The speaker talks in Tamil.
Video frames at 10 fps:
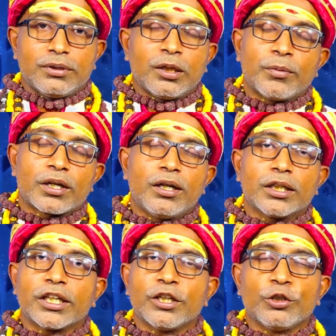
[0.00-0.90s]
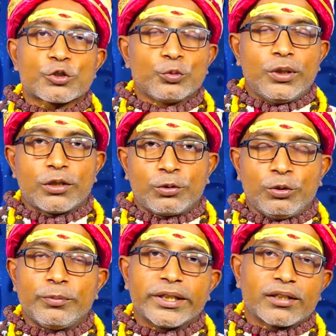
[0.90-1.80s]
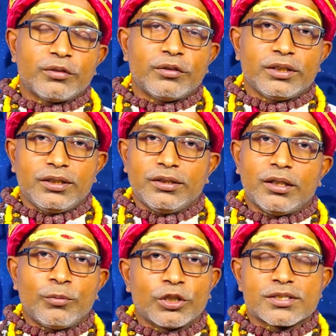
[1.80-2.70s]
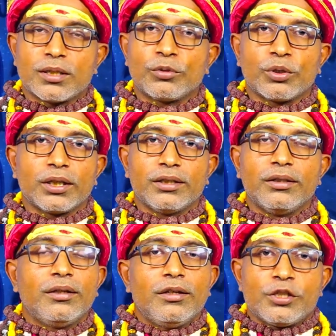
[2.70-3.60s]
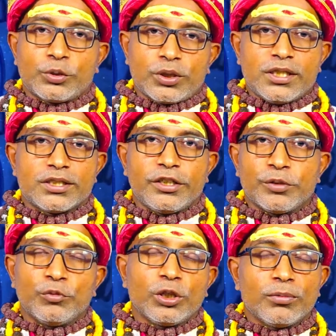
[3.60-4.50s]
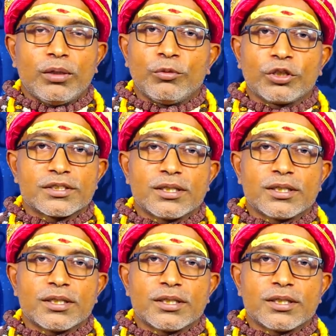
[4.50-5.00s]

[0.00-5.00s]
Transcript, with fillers: நம்ம ராகு கேது சுபார்ணோ அப்படிங்கிறவங்க வந்து அமிர்தம் சாப்பிட்ருவாங்க சுக்கராச்சாரியார் மூலிமா அமிர்தம்